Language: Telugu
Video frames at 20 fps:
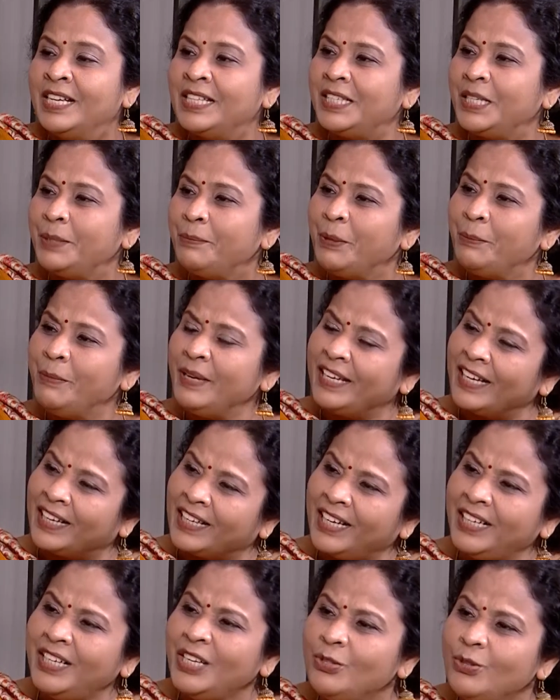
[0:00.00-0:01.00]
సార్ మరి మీకు
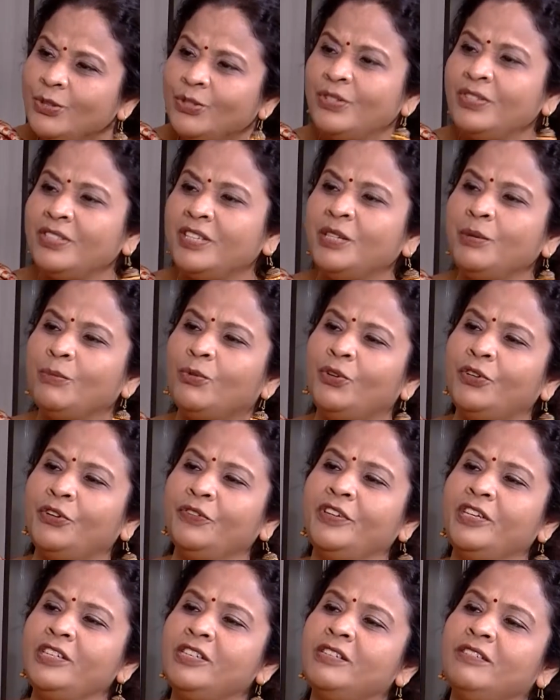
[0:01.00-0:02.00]
ఎక్కడి నుంచి వస్తుంది సార్ ఈ
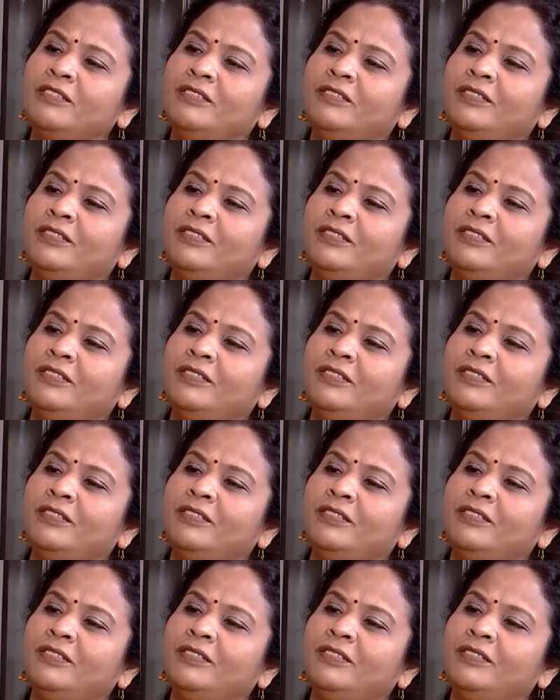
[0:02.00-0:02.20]
మోటివేషన్